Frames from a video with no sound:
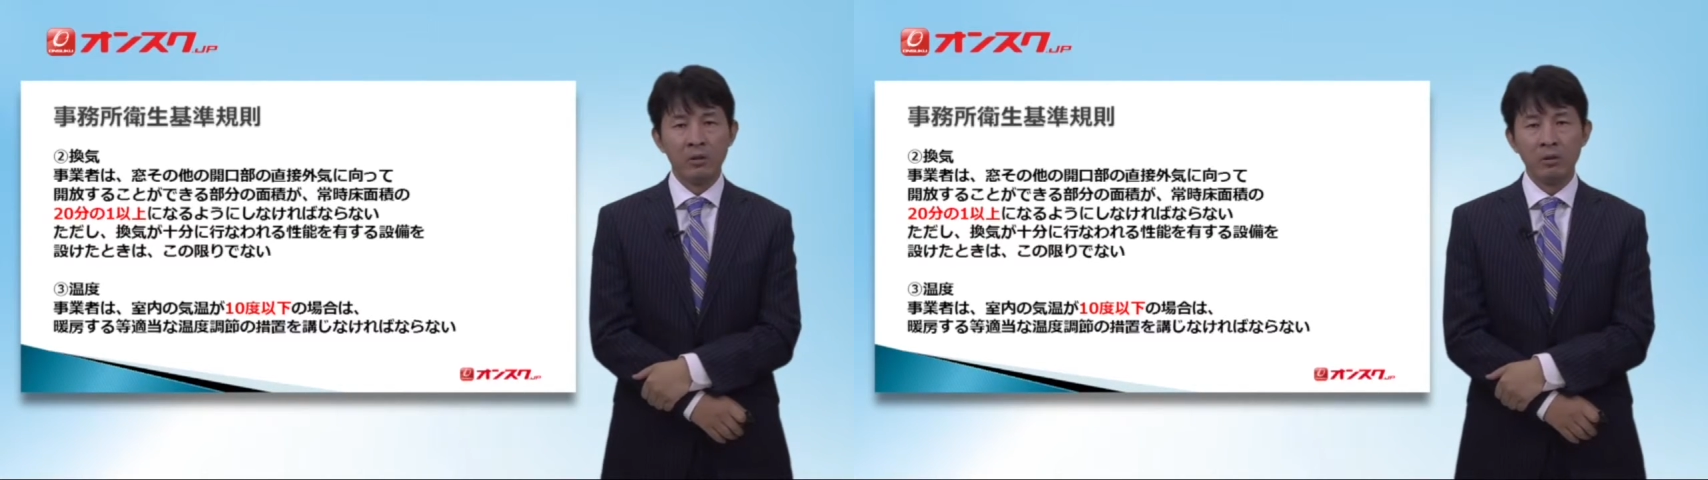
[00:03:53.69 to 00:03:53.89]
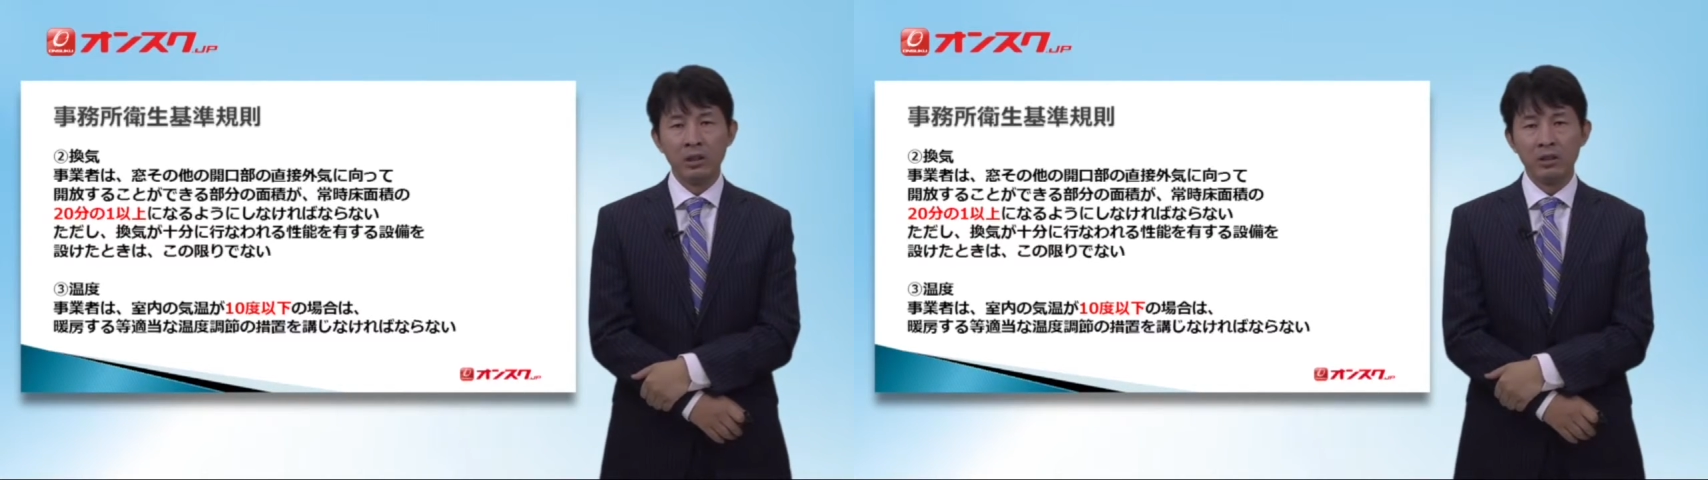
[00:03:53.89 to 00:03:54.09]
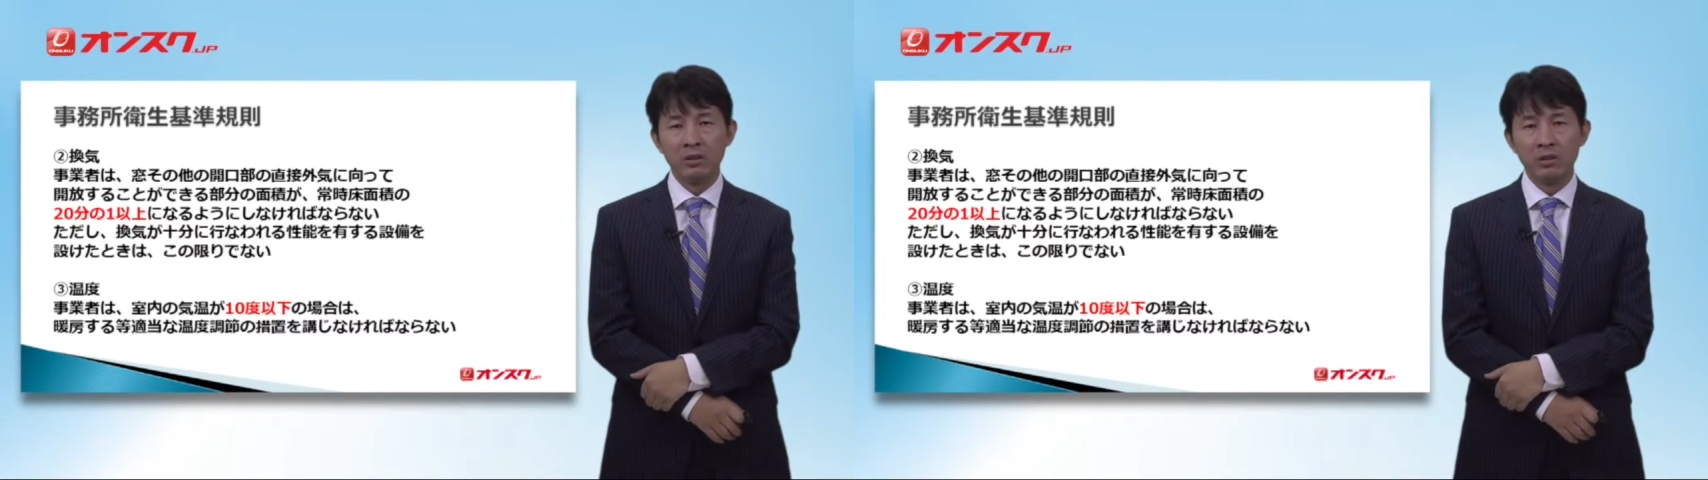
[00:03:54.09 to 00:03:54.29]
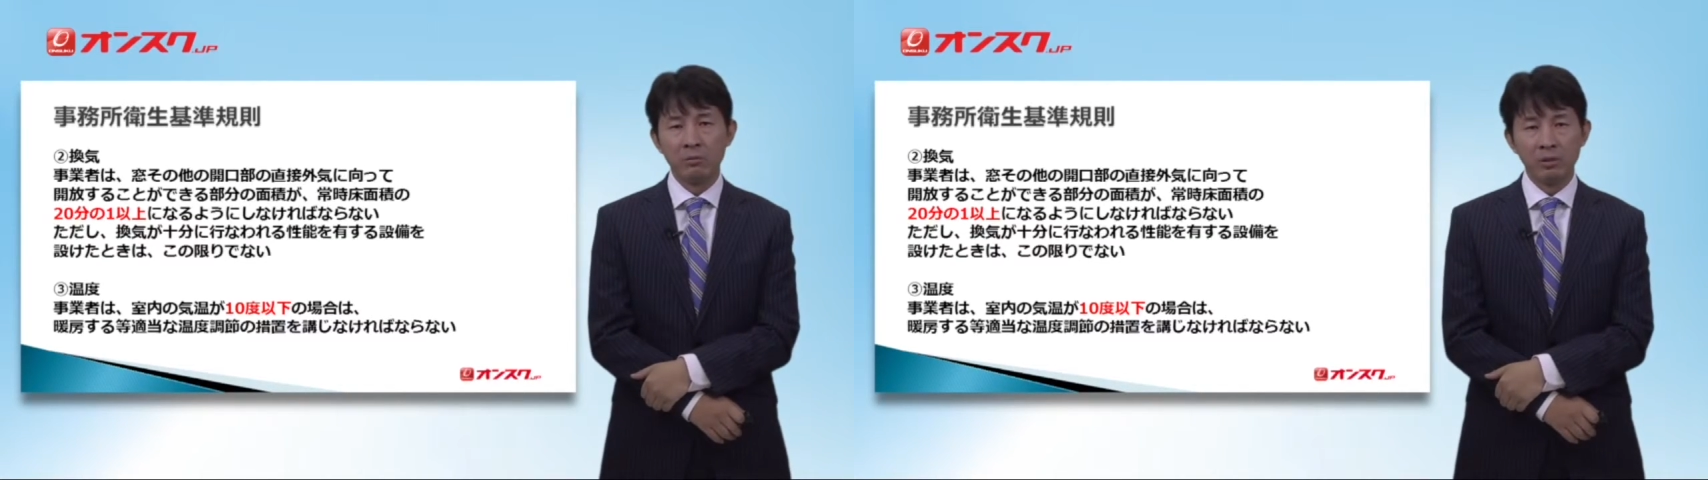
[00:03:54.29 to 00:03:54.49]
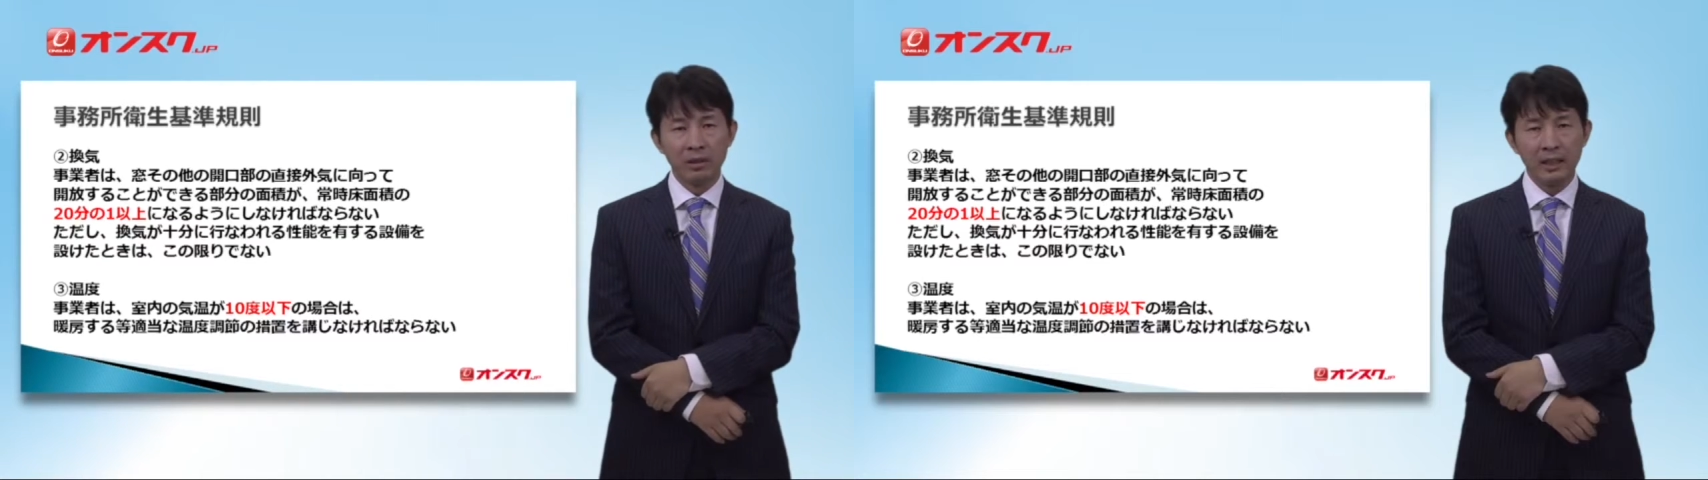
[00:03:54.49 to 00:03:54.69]
法律上
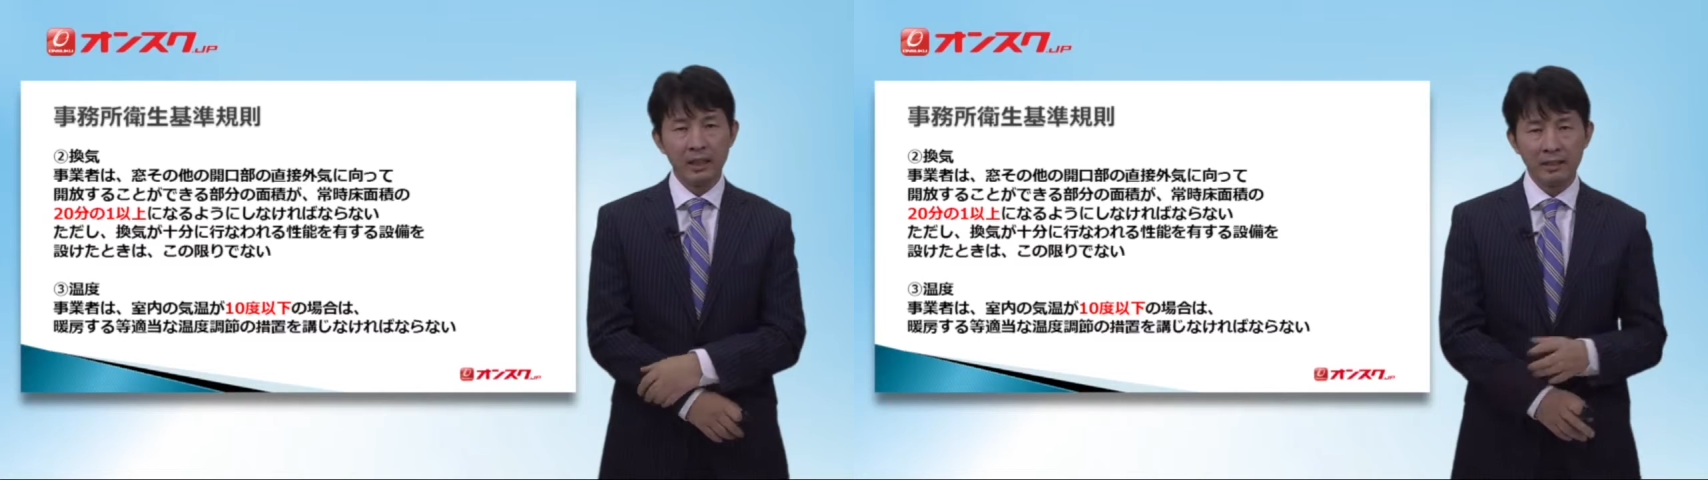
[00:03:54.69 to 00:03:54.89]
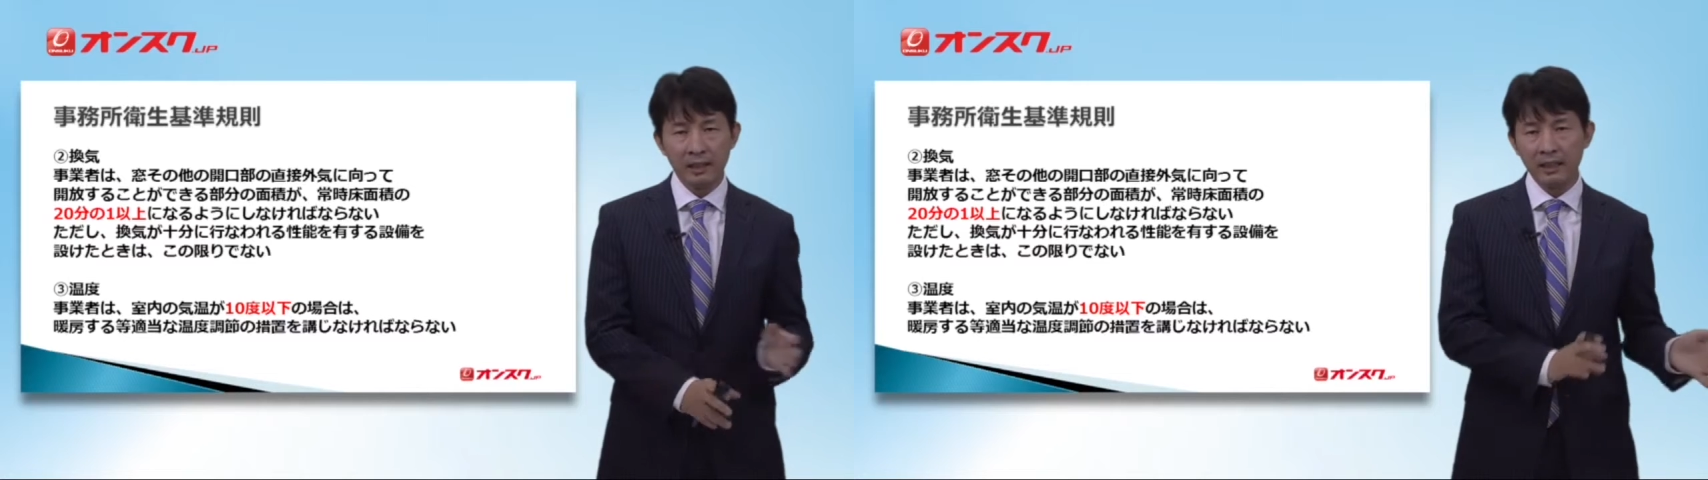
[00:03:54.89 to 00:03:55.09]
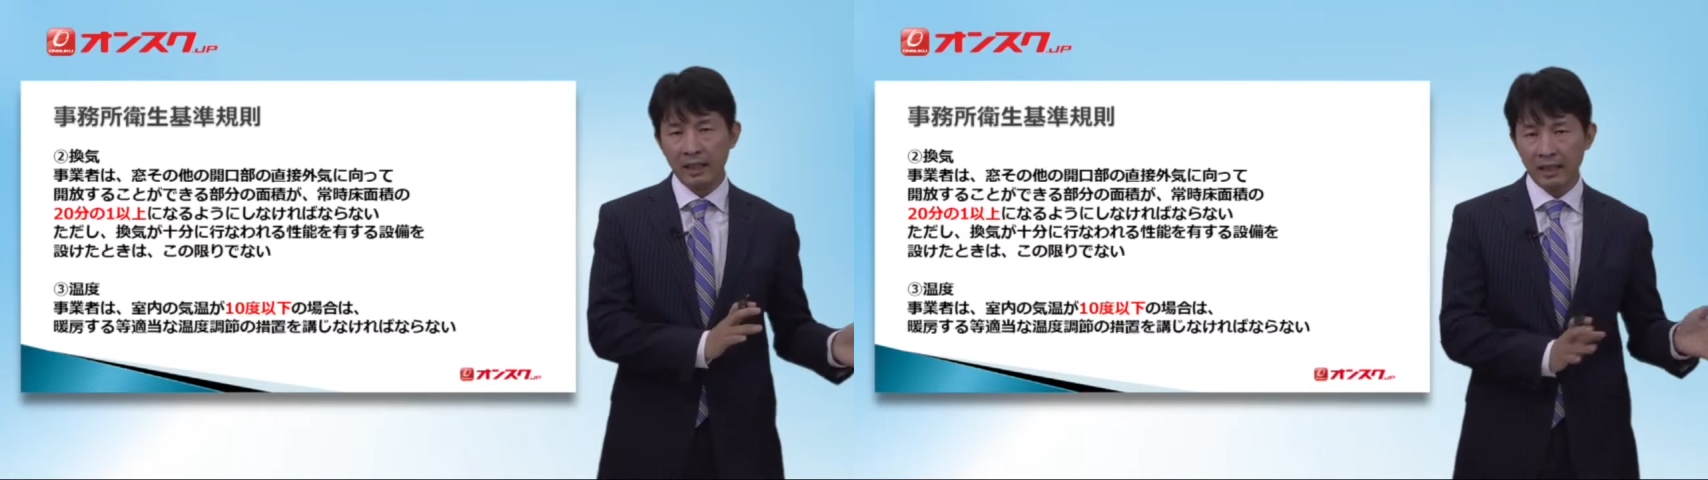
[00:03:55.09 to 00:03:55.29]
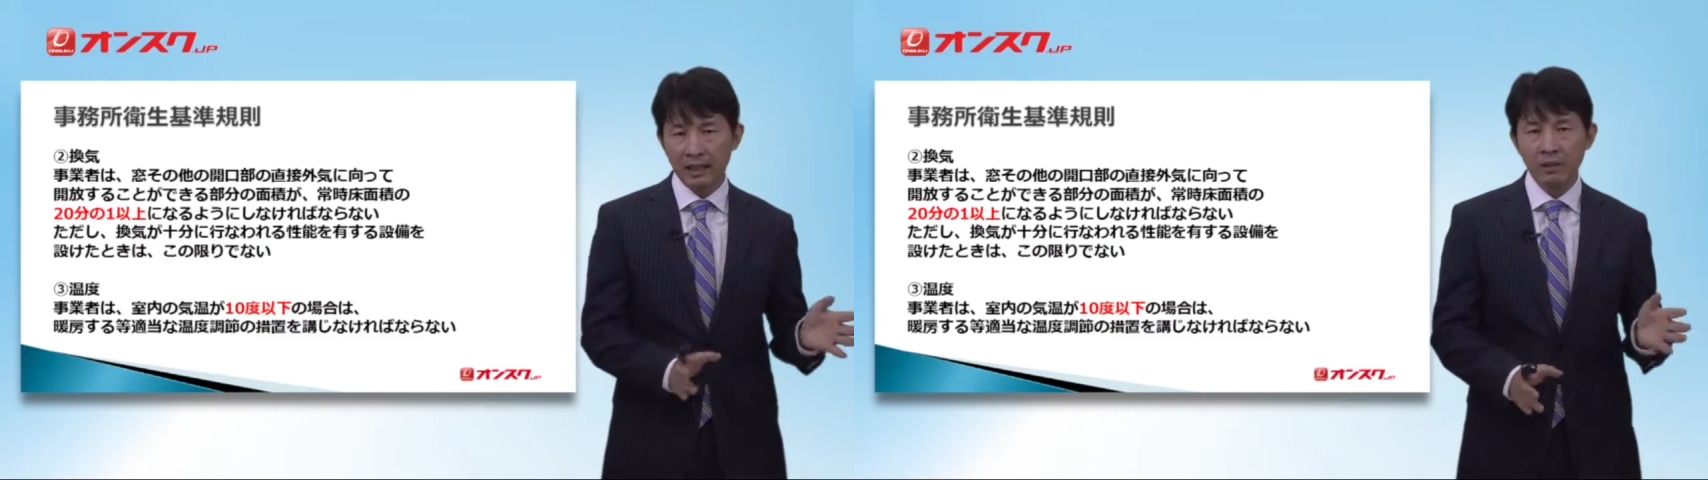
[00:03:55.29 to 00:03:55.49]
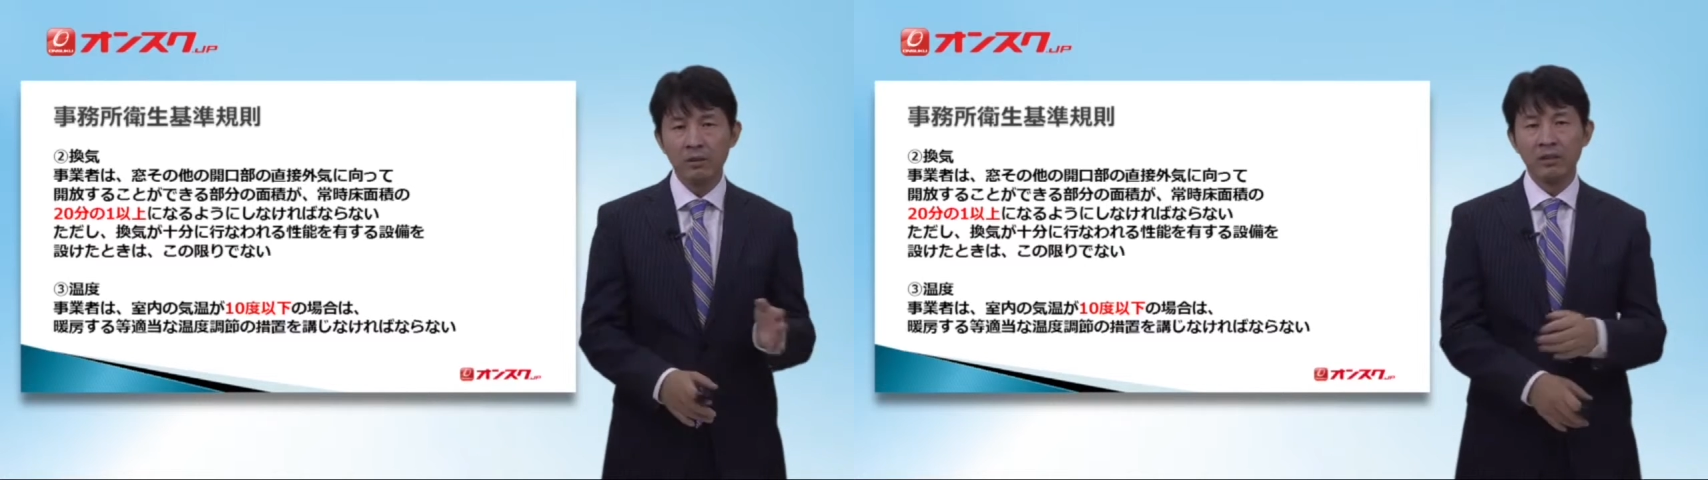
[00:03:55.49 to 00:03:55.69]
問題あるかない
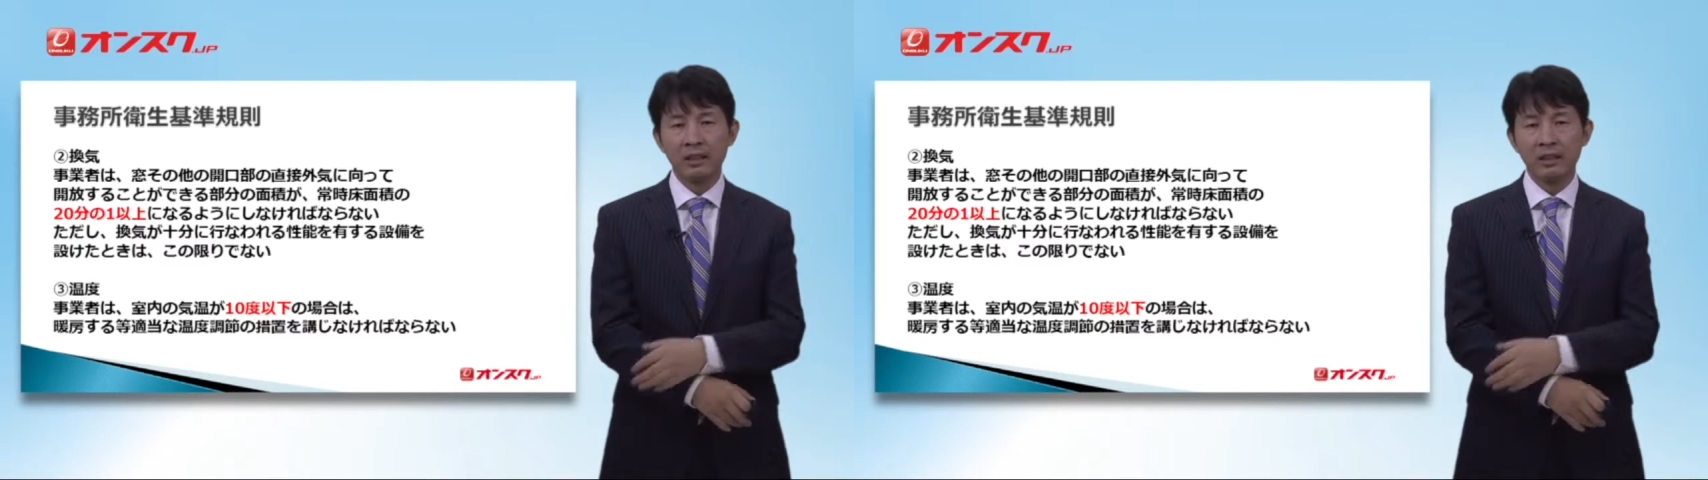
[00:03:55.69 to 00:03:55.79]
かという